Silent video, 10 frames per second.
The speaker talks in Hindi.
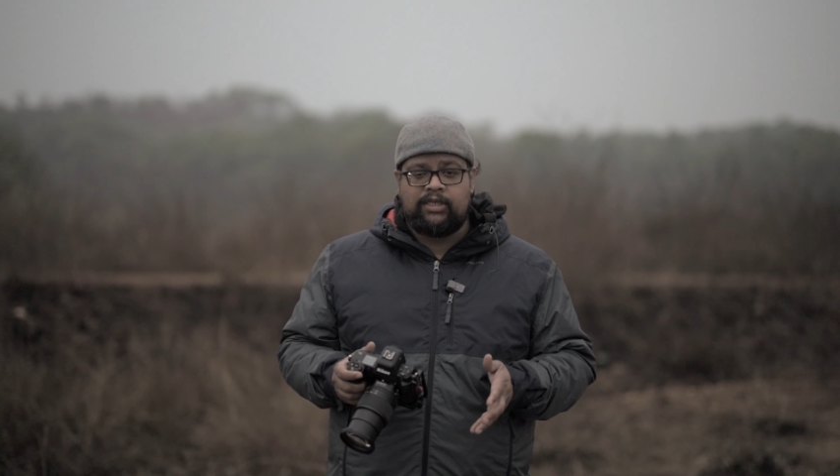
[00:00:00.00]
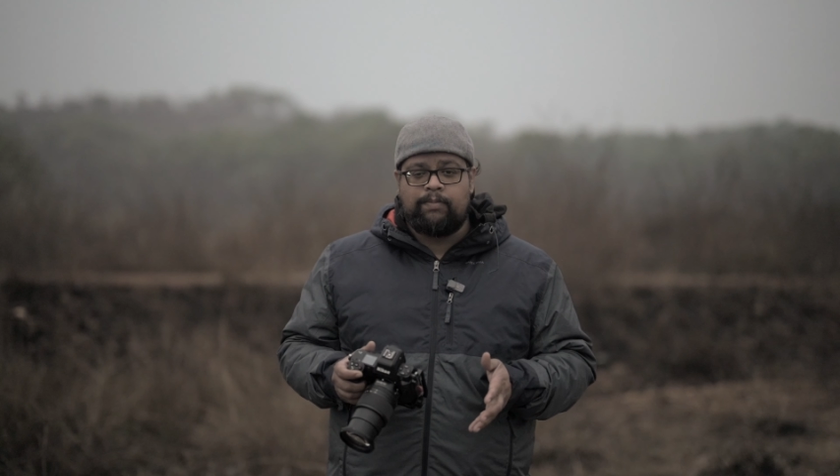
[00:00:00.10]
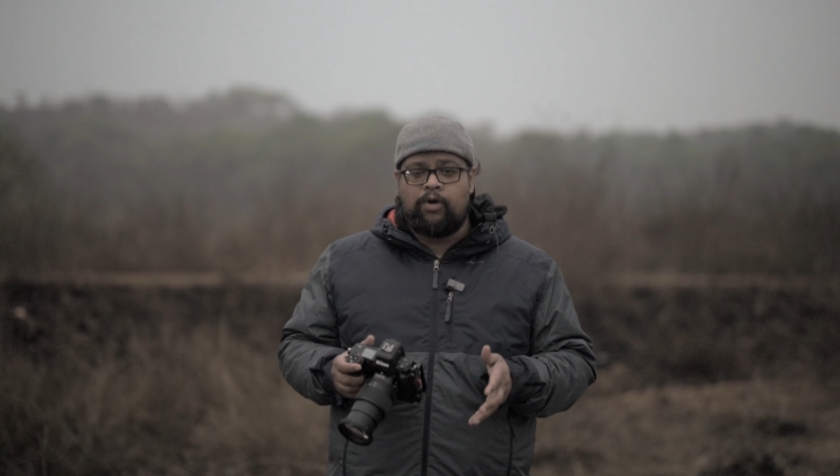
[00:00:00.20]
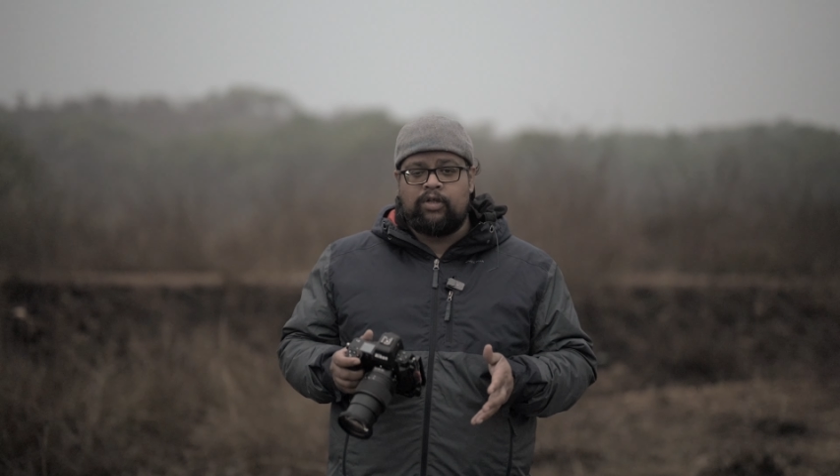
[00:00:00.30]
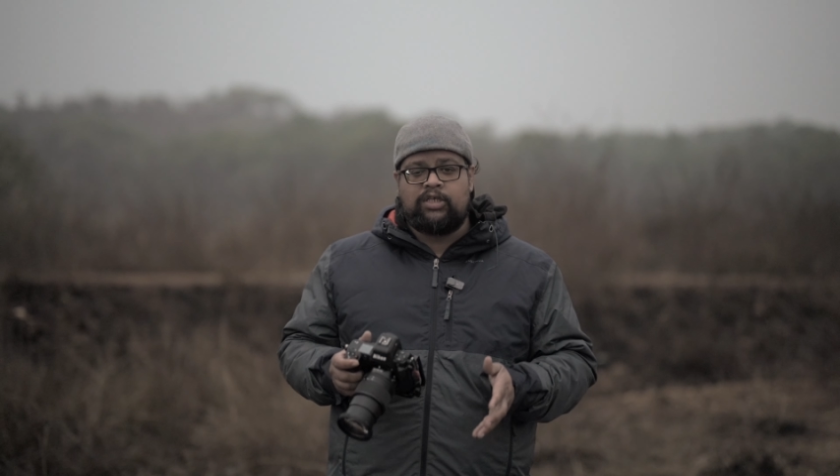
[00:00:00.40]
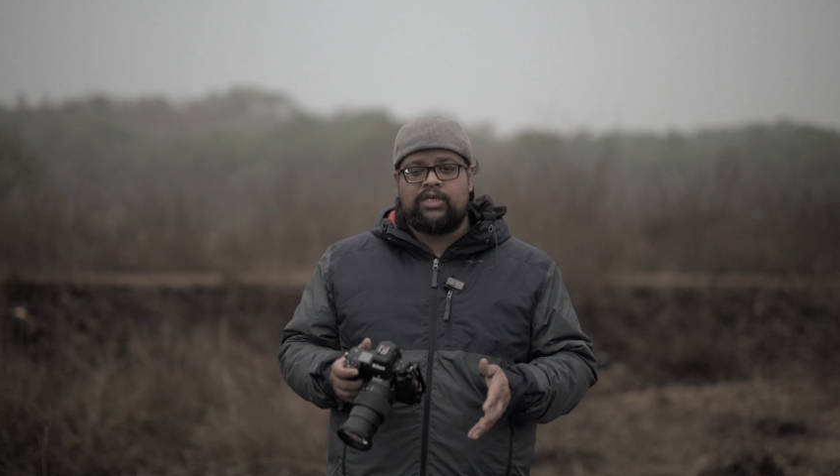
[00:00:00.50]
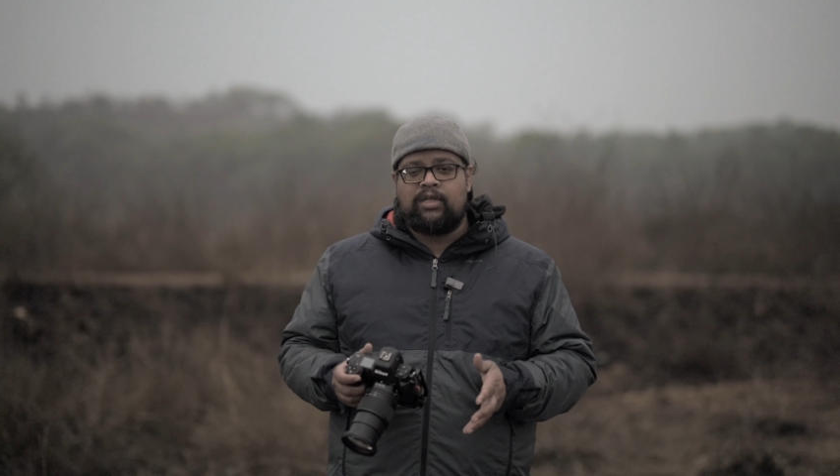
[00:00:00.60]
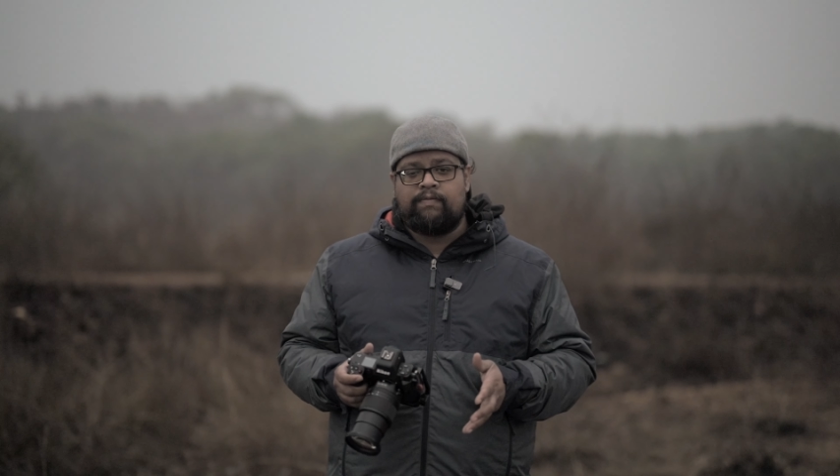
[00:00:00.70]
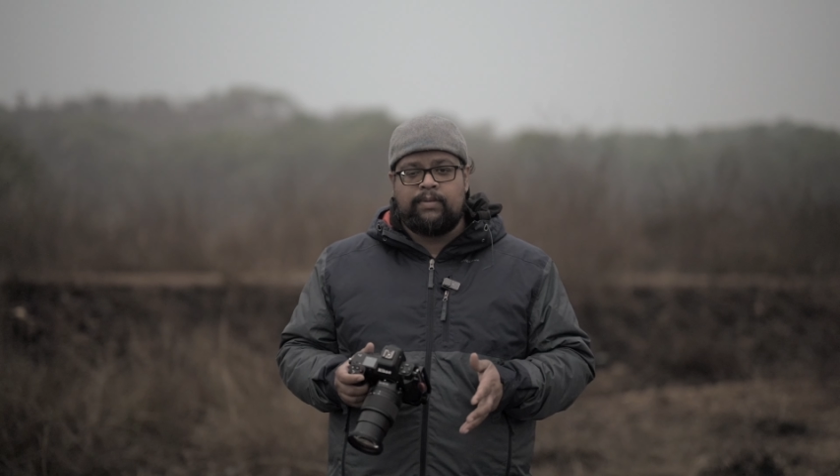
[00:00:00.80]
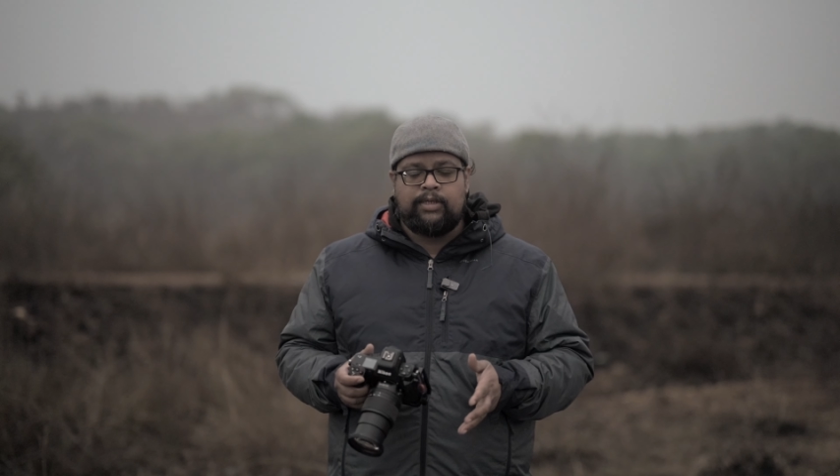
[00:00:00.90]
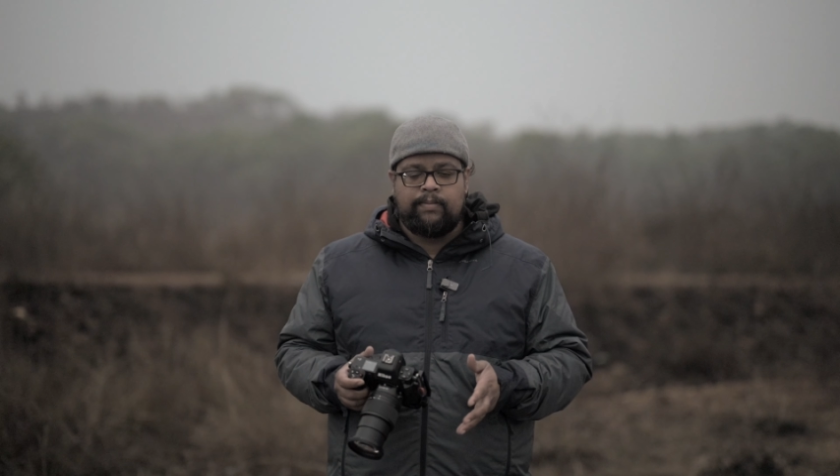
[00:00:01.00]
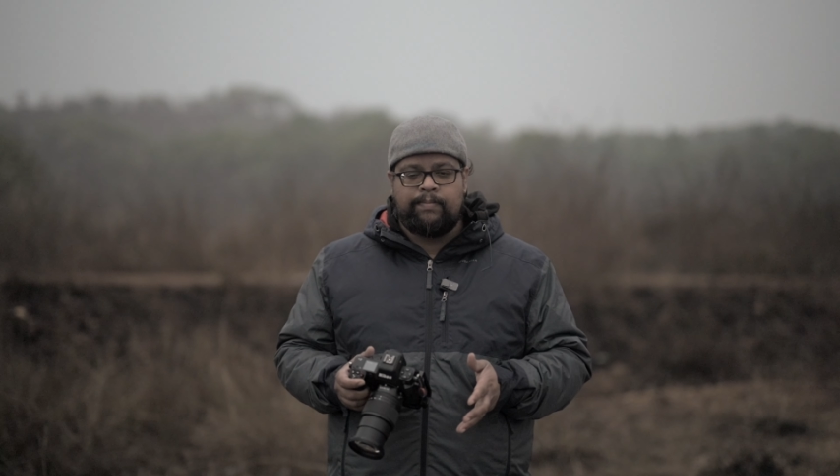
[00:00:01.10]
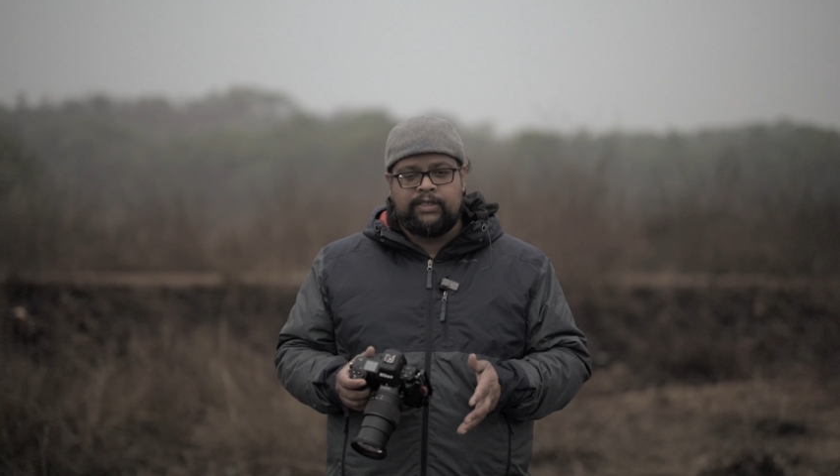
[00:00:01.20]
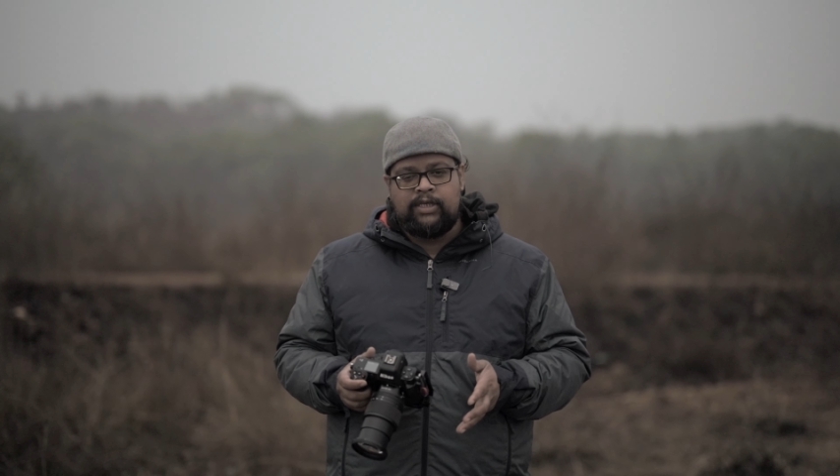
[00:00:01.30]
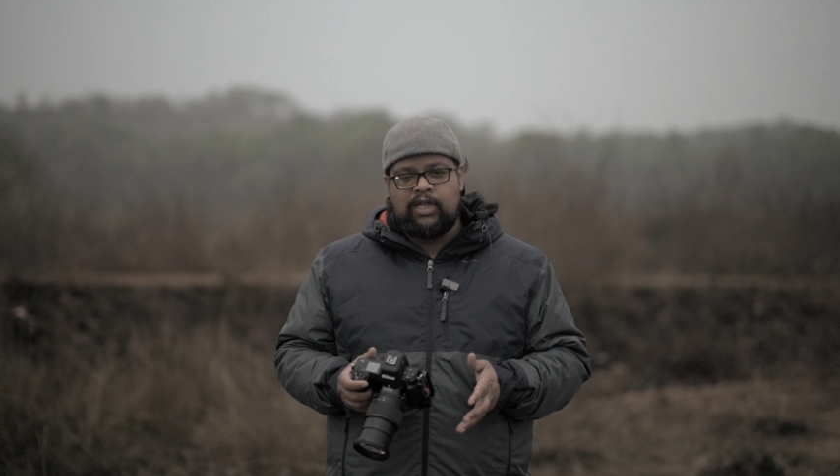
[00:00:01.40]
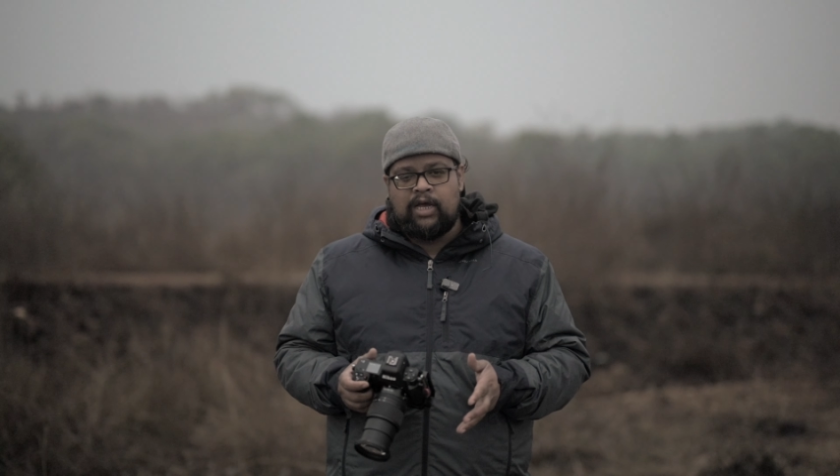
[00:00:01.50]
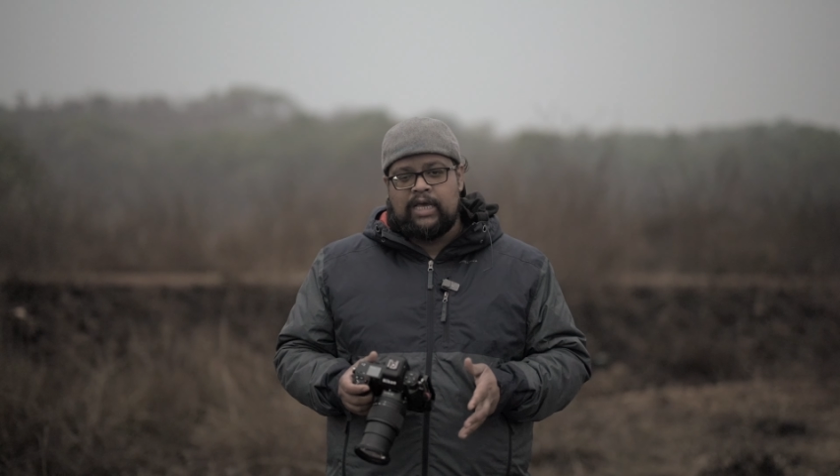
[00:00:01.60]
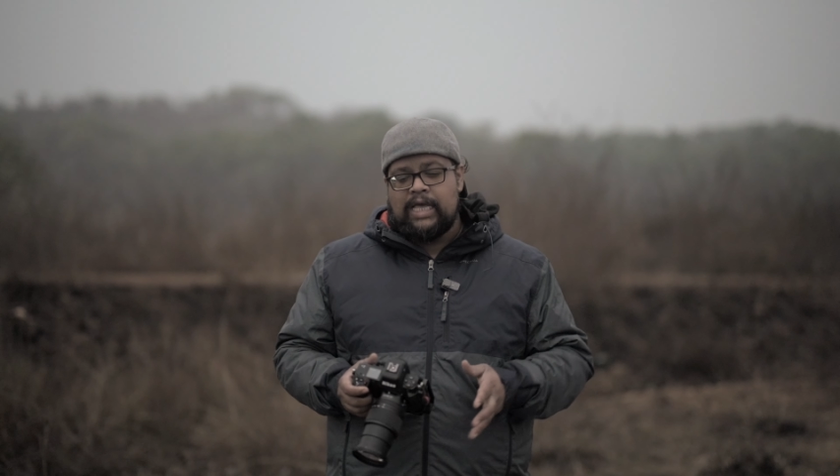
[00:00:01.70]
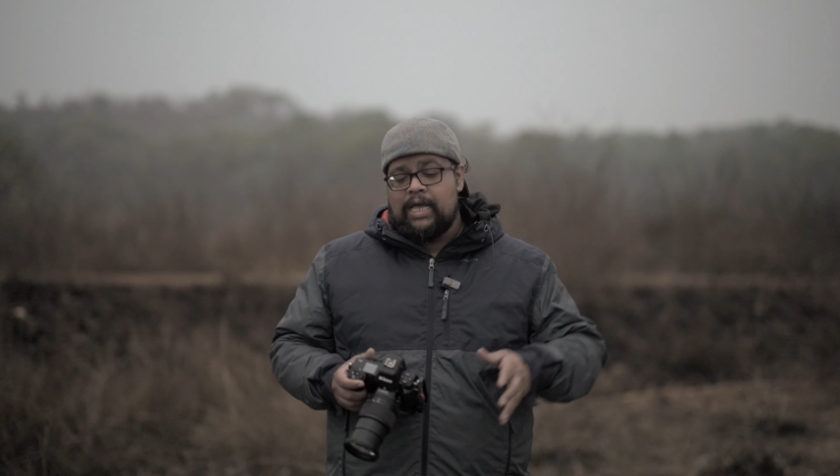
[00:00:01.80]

से बहुत ही ज़्यादा बिजी था